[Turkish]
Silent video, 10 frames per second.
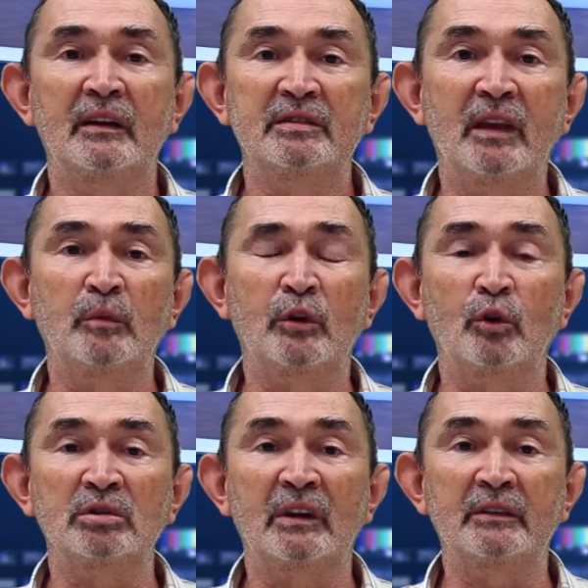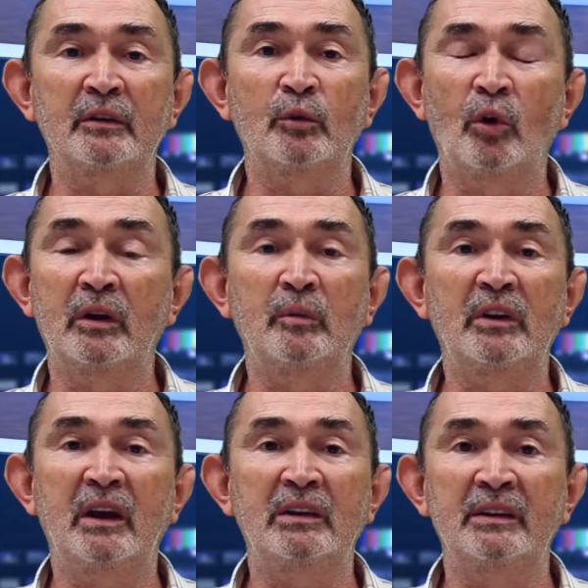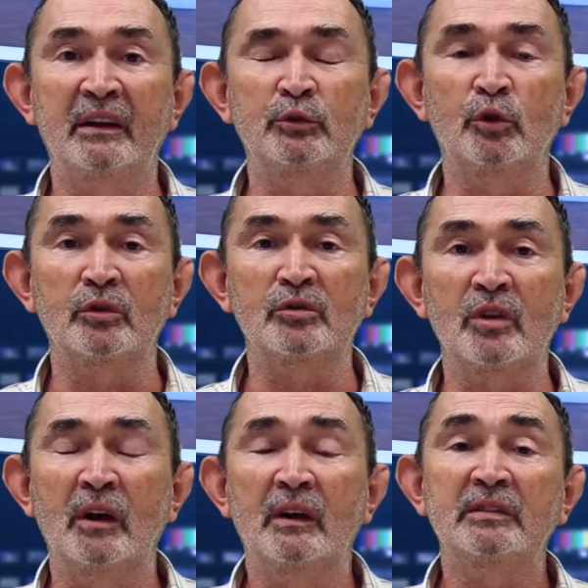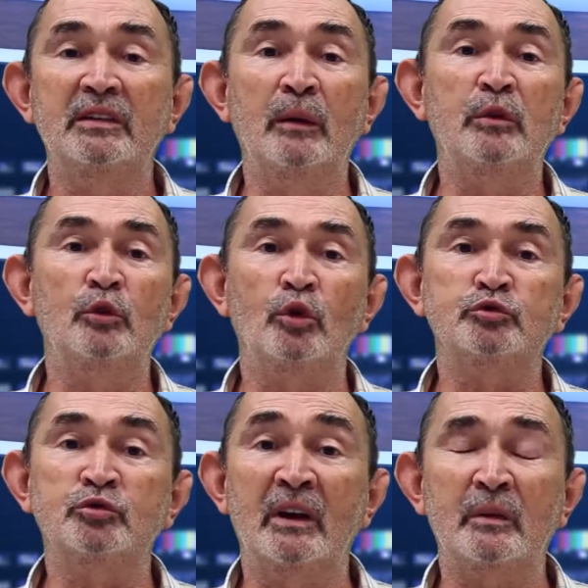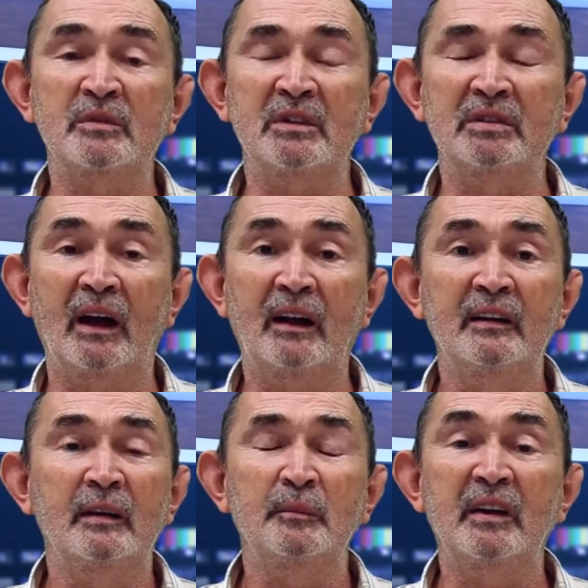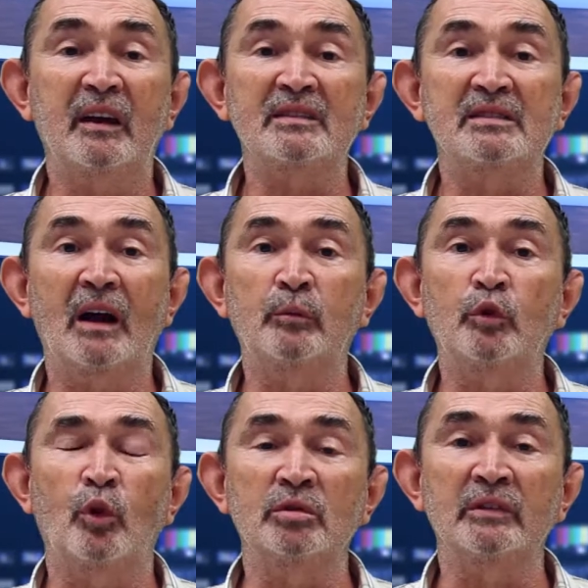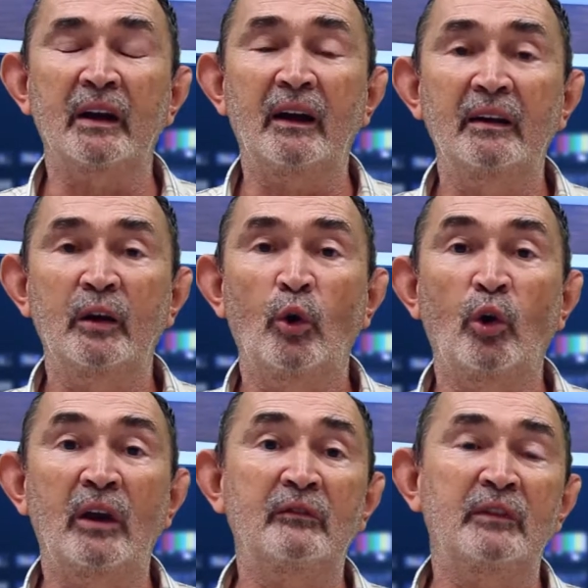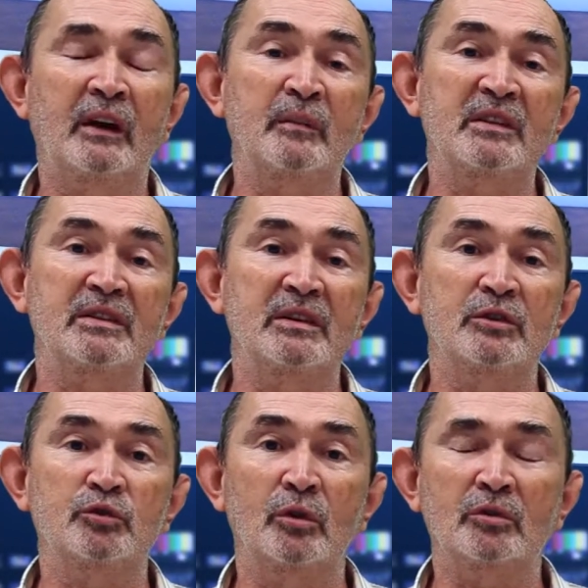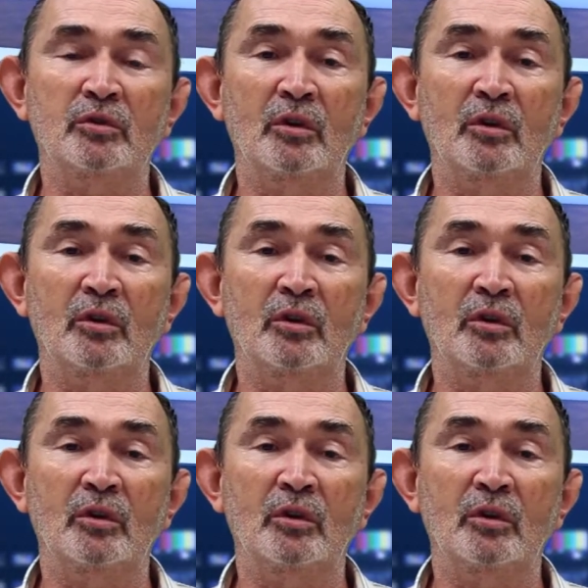Demir yollarının önemine inanıyoruz. Demir yolcularımızın da biraz daha bu konulara önem vermesini istiyoruz.